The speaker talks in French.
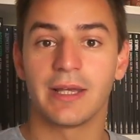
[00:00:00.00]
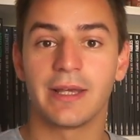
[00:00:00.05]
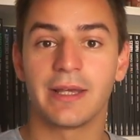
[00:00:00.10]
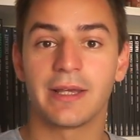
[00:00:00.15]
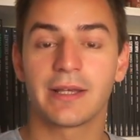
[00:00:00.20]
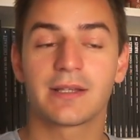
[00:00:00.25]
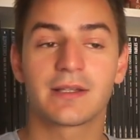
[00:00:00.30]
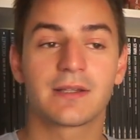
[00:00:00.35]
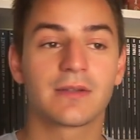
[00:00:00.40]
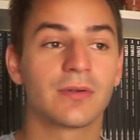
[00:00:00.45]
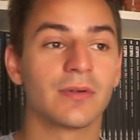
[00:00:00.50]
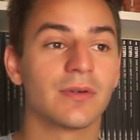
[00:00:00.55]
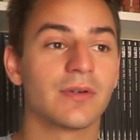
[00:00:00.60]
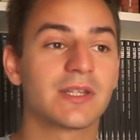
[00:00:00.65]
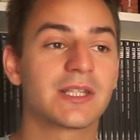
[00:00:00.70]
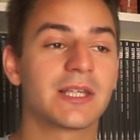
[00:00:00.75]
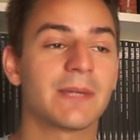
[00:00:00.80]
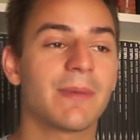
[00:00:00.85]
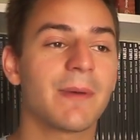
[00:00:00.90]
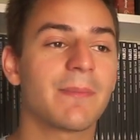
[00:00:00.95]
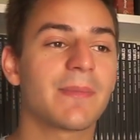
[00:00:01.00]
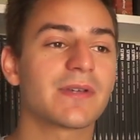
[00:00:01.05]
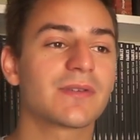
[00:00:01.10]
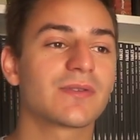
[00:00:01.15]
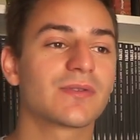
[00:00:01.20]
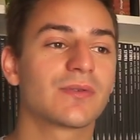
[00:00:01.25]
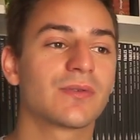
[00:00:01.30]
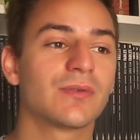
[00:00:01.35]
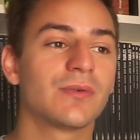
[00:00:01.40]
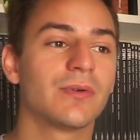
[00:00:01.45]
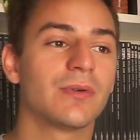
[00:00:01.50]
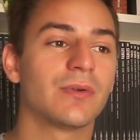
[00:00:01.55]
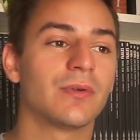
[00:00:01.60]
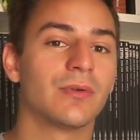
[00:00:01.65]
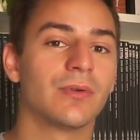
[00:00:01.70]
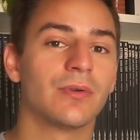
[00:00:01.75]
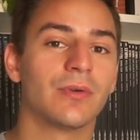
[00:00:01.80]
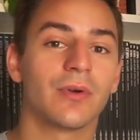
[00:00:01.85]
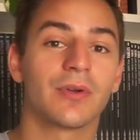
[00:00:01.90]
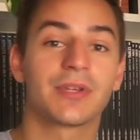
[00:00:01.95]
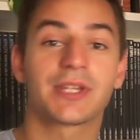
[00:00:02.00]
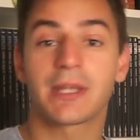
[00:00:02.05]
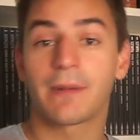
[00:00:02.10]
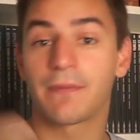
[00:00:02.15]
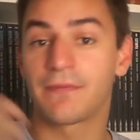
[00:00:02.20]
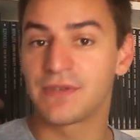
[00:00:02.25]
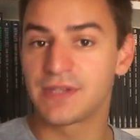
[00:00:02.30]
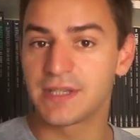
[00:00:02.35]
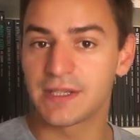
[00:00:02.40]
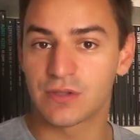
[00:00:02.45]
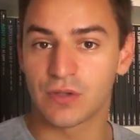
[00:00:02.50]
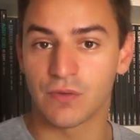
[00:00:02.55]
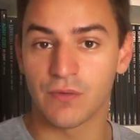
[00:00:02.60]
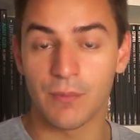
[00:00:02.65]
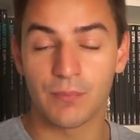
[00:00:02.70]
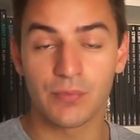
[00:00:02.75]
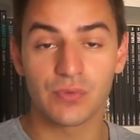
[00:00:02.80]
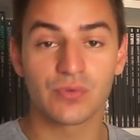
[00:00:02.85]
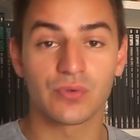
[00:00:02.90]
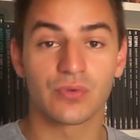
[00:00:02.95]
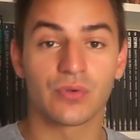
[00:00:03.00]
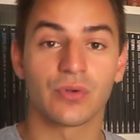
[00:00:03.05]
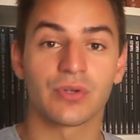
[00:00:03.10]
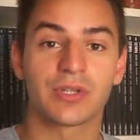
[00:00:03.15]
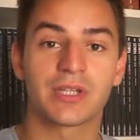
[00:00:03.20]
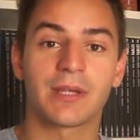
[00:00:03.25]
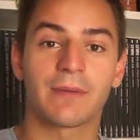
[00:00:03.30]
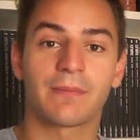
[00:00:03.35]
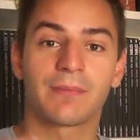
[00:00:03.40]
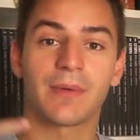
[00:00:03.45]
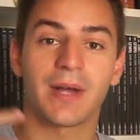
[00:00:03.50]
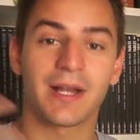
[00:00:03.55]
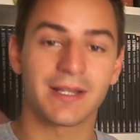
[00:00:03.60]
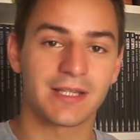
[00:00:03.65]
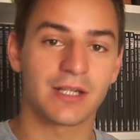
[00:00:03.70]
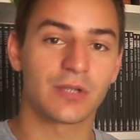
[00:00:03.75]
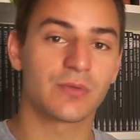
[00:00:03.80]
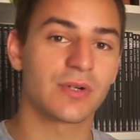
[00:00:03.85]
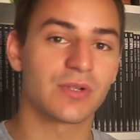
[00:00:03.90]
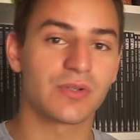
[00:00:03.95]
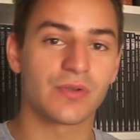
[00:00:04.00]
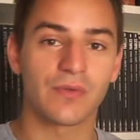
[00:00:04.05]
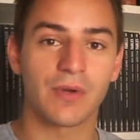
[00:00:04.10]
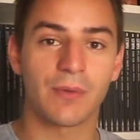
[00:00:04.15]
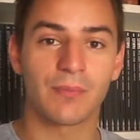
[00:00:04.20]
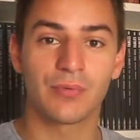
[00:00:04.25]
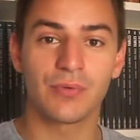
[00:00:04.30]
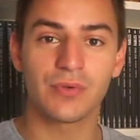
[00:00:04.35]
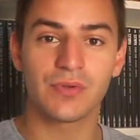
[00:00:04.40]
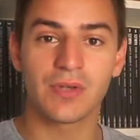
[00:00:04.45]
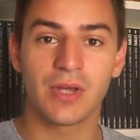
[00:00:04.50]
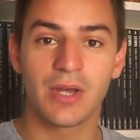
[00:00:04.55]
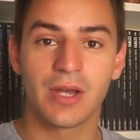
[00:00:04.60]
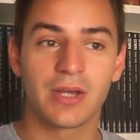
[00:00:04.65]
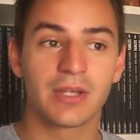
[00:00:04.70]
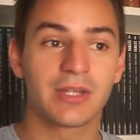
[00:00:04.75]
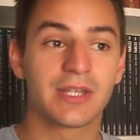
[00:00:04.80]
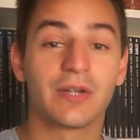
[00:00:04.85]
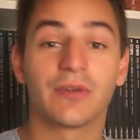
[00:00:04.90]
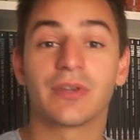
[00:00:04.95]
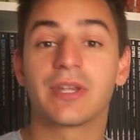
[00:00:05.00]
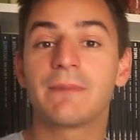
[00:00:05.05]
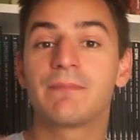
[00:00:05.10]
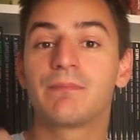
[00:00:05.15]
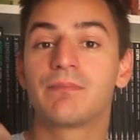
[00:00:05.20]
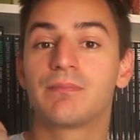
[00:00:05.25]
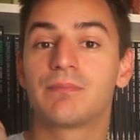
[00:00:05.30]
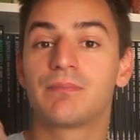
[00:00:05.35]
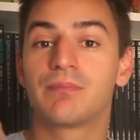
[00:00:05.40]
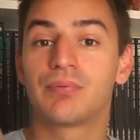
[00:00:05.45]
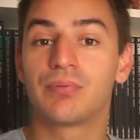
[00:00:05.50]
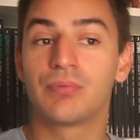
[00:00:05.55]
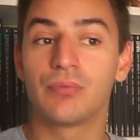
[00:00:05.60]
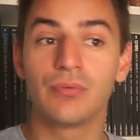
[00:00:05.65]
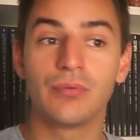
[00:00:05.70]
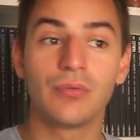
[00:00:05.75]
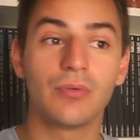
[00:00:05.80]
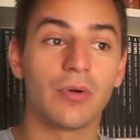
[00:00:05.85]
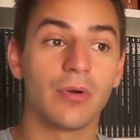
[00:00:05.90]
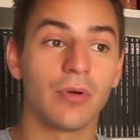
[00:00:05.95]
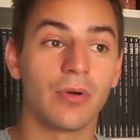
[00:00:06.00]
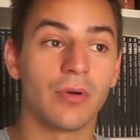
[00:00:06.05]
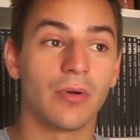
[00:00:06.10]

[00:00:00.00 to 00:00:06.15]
et que c'est pas parce que le handicap physique se voit plus ou que le handicap intellectuel se voit plus qu'il en est plus